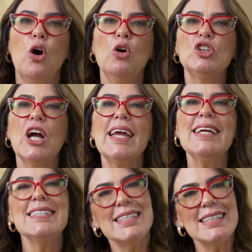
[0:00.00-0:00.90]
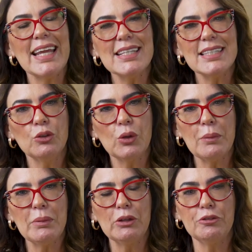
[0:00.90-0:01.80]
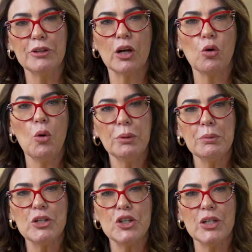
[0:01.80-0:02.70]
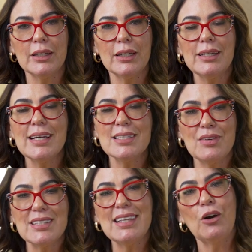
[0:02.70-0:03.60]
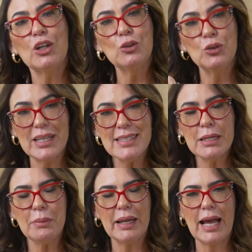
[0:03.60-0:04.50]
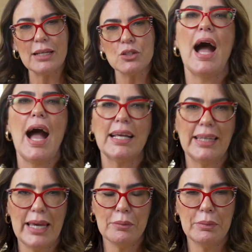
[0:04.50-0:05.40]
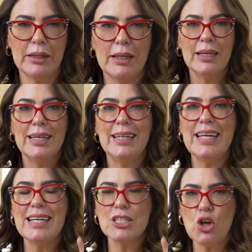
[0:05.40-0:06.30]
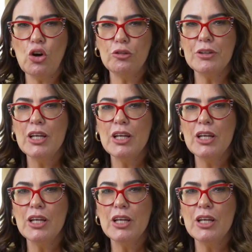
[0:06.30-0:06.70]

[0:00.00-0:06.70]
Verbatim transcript: onde a resistência do cabelo fica comprometida e às vezes na hora do desembaraço a quebra. Ele resolve